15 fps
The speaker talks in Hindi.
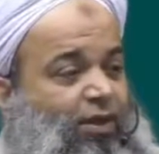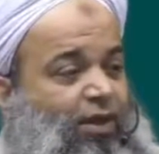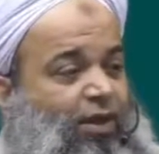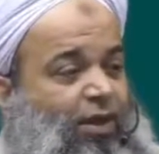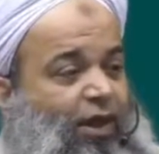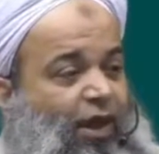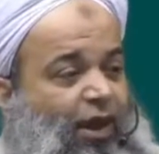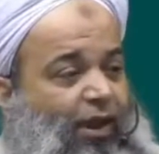कि
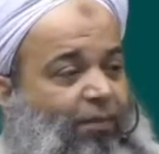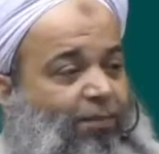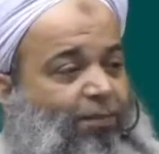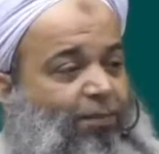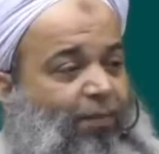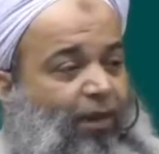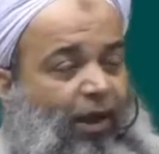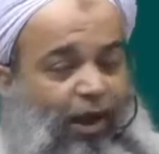आप
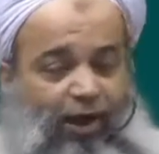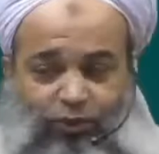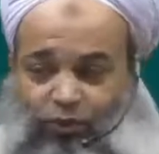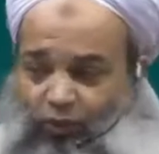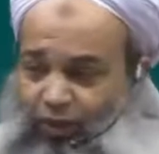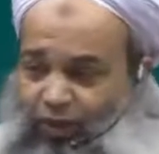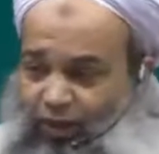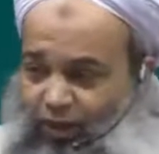आ
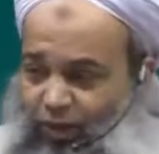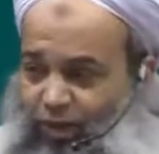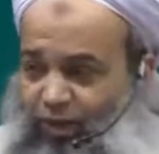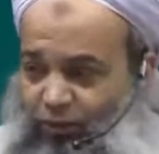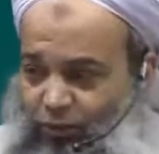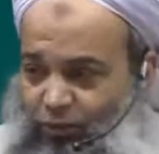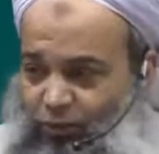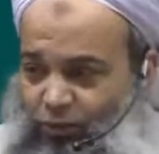चुके हैं और
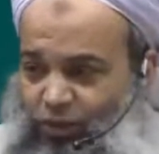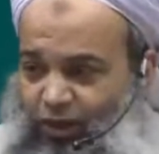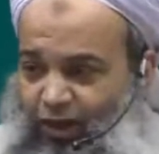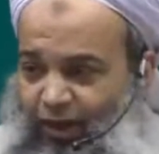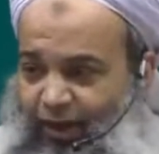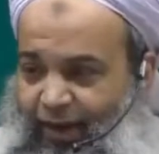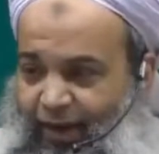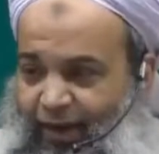आपको कुछ
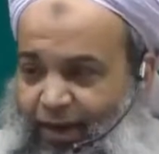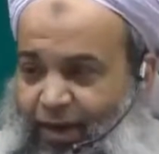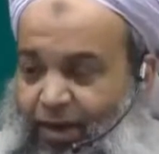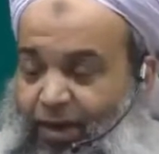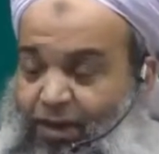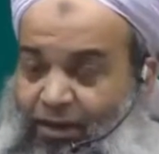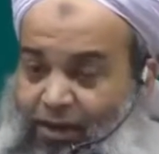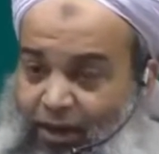खिलाएं
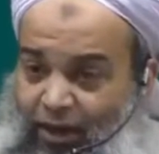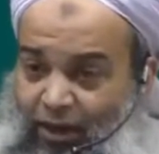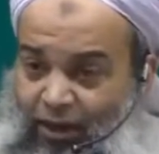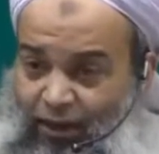या